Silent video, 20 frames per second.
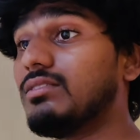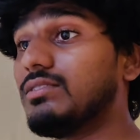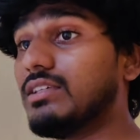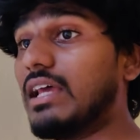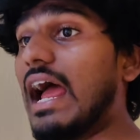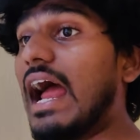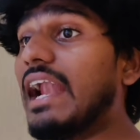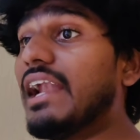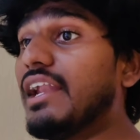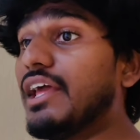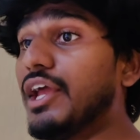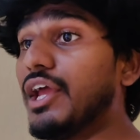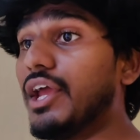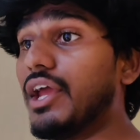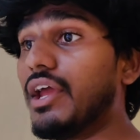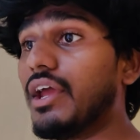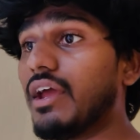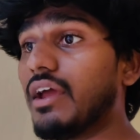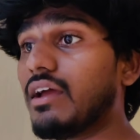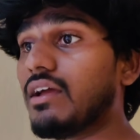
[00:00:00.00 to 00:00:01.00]
శాండీ
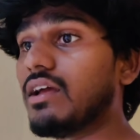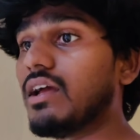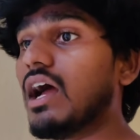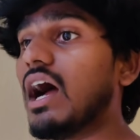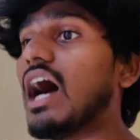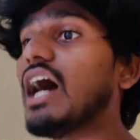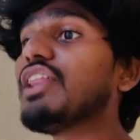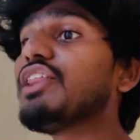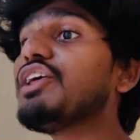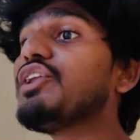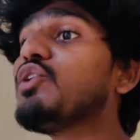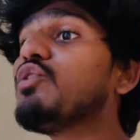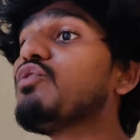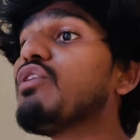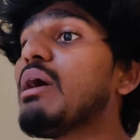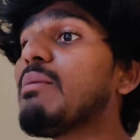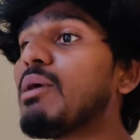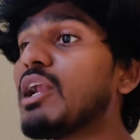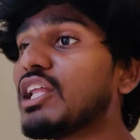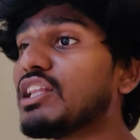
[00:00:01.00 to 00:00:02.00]
అది
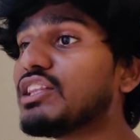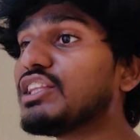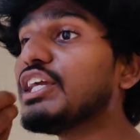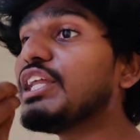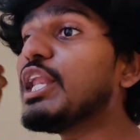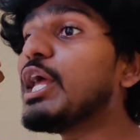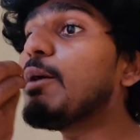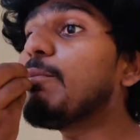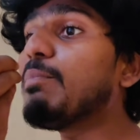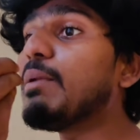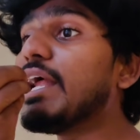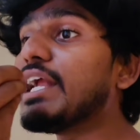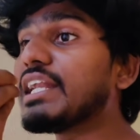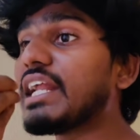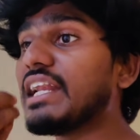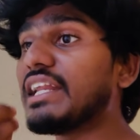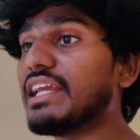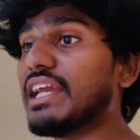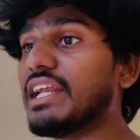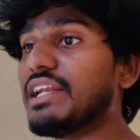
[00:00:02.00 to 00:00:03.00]
నువ్వేమన్నా తినే ప్లేట్
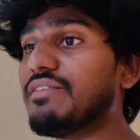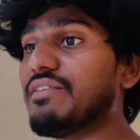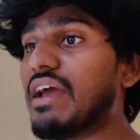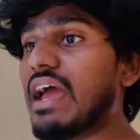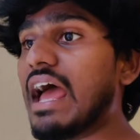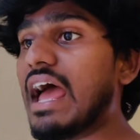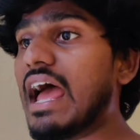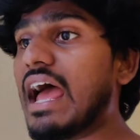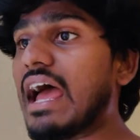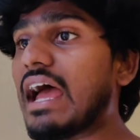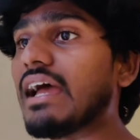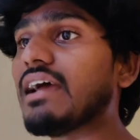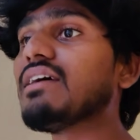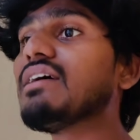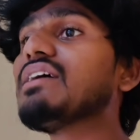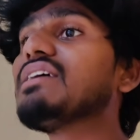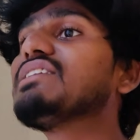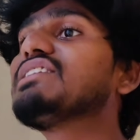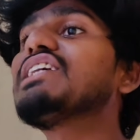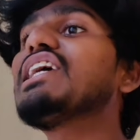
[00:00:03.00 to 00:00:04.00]
అనికేంటివే
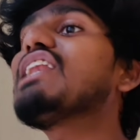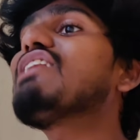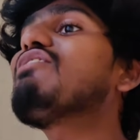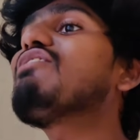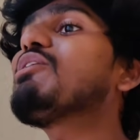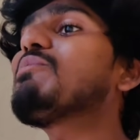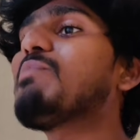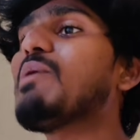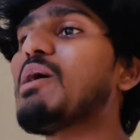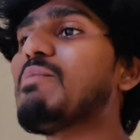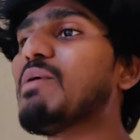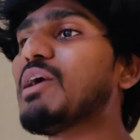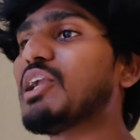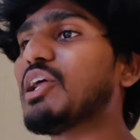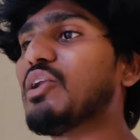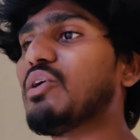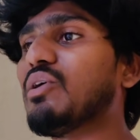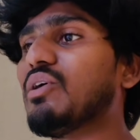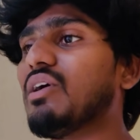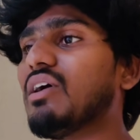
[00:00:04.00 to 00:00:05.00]
సిల్వర్ ప్లే
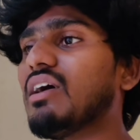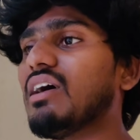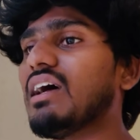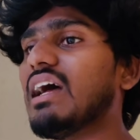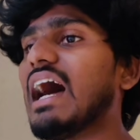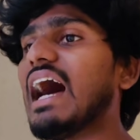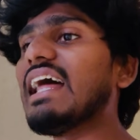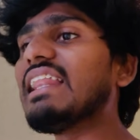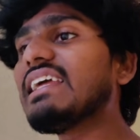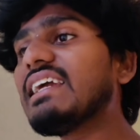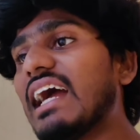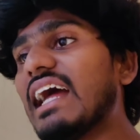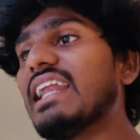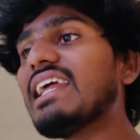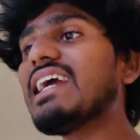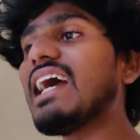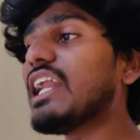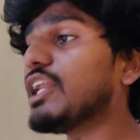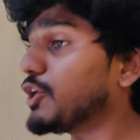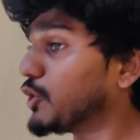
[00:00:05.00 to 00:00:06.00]
బటన్ అది
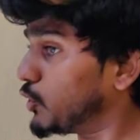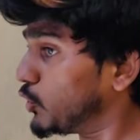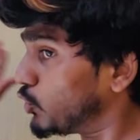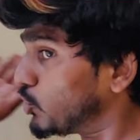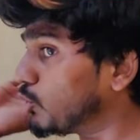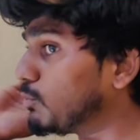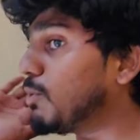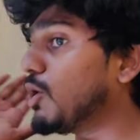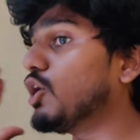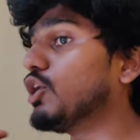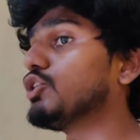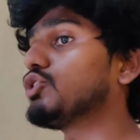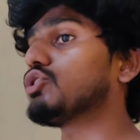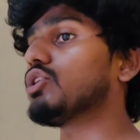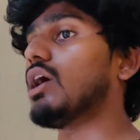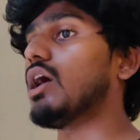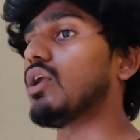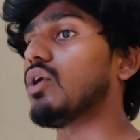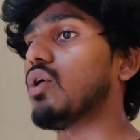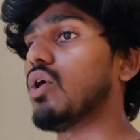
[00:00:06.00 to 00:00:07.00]
గనిగానికి యూట్యూబ్
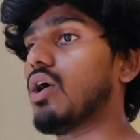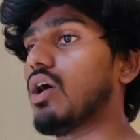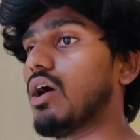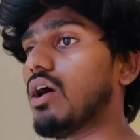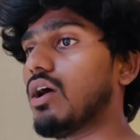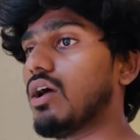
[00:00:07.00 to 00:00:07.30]
ఇచ్చినారు